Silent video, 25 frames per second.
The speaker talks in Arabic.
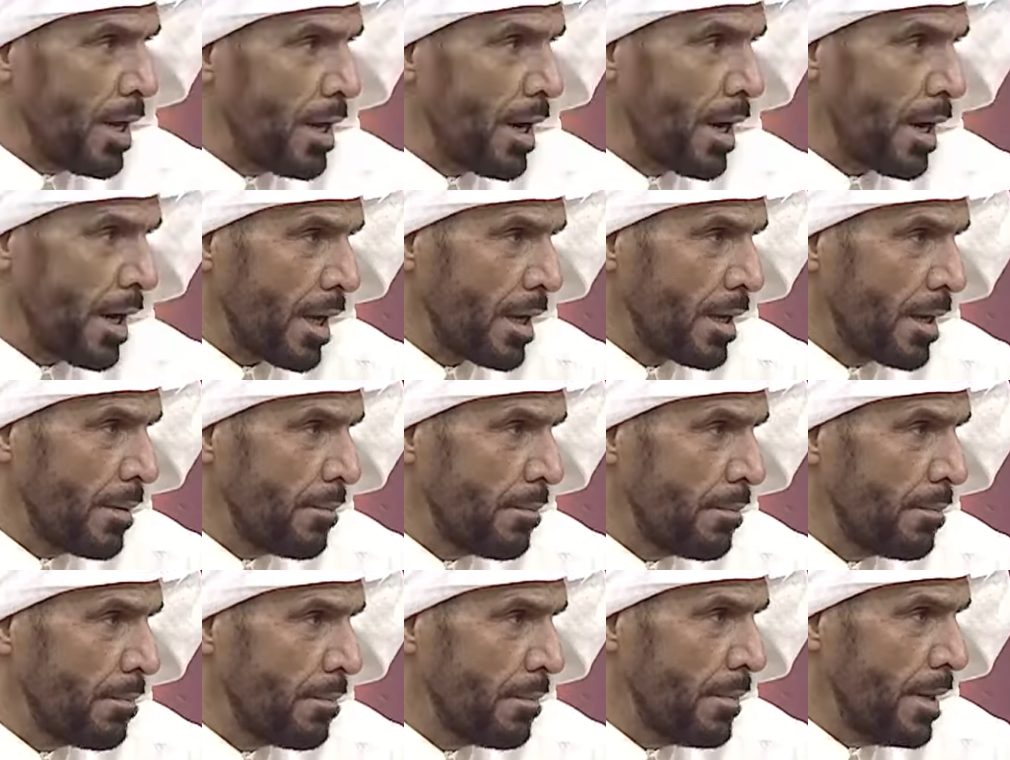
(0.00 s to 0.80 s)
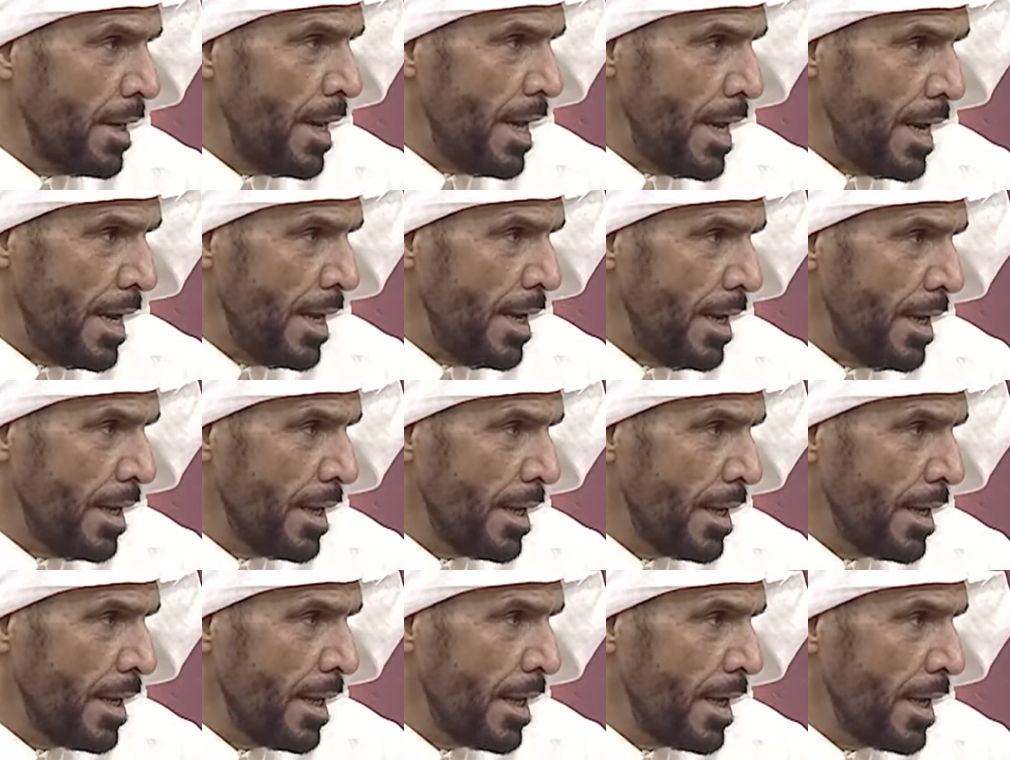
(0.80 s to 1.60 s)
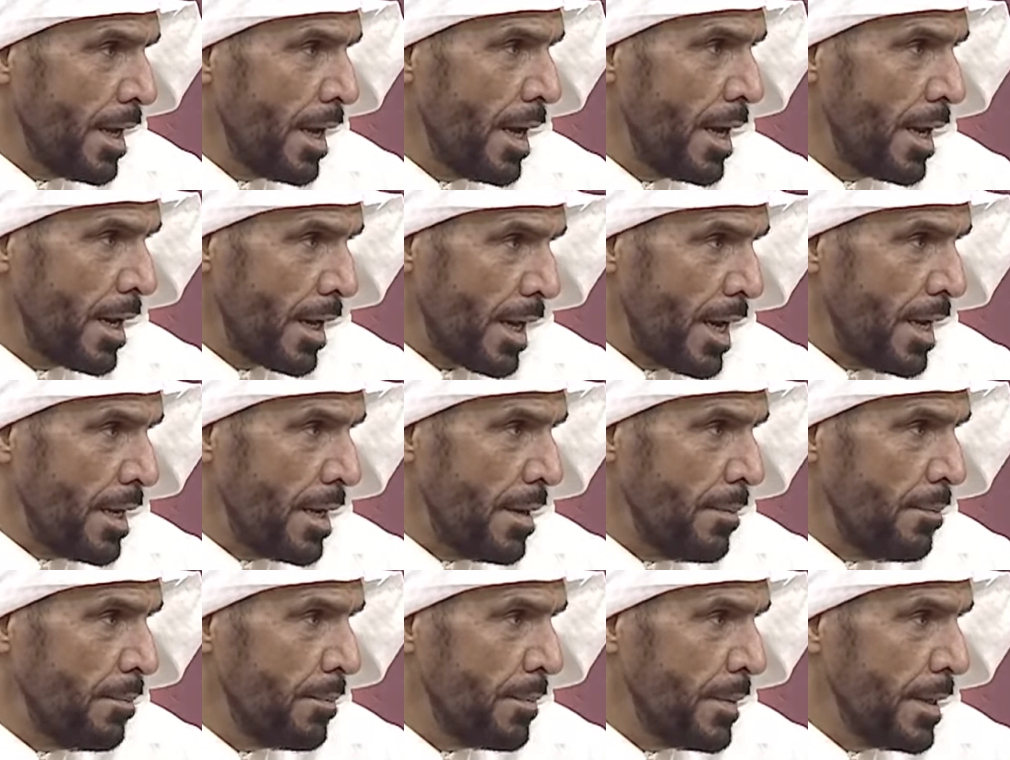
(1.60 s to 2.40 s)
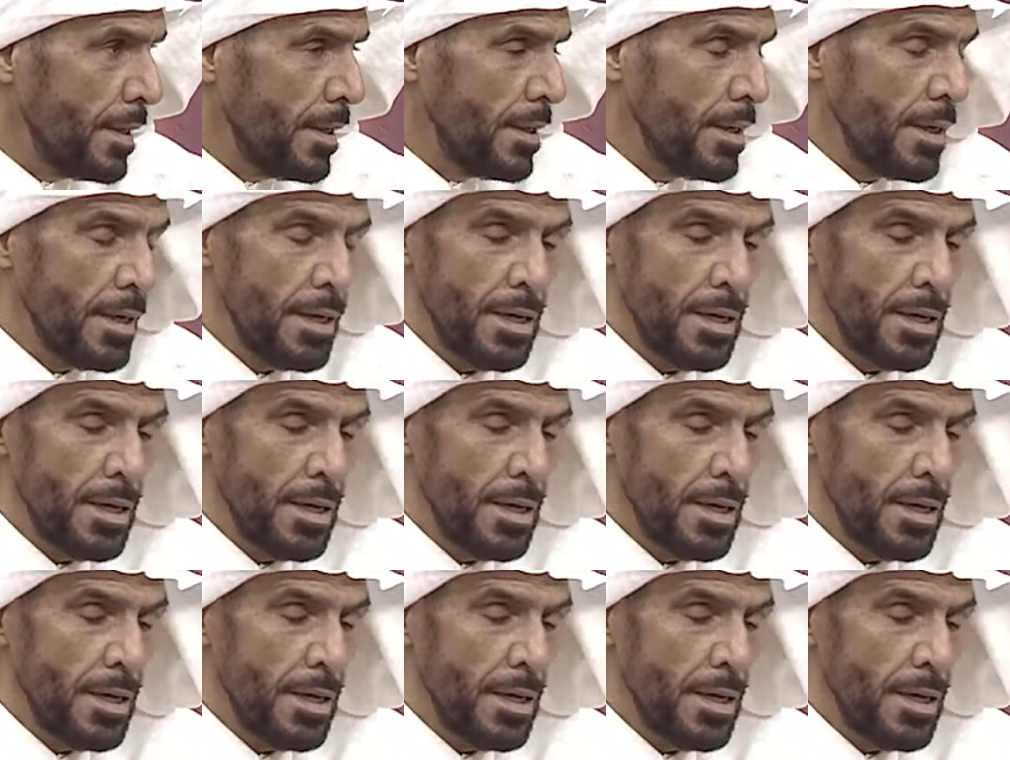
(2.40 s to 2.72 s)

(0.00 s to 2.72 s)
اهل الغنم ليه؟ الغنم الغنم أيه.